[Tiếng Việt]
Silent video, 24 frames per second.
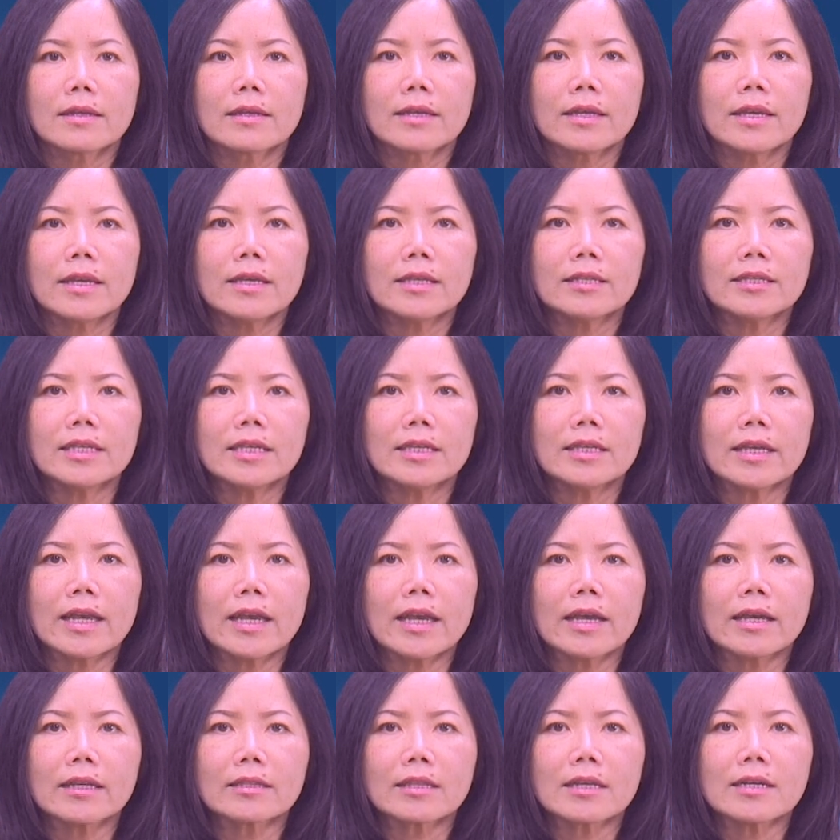Khi chỉ
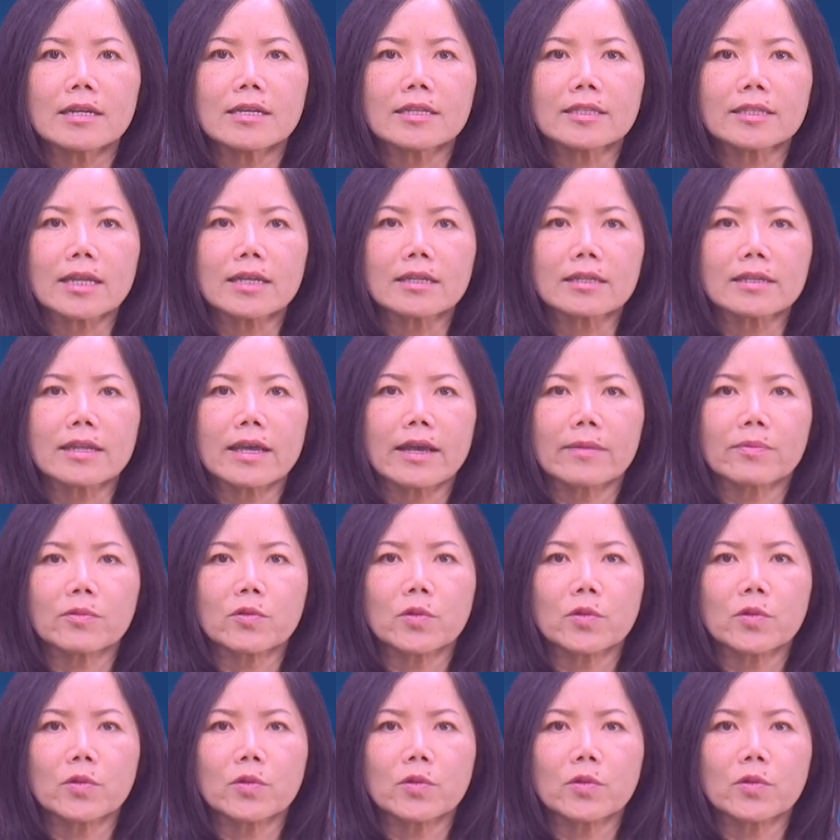nghe tới sắc đẹp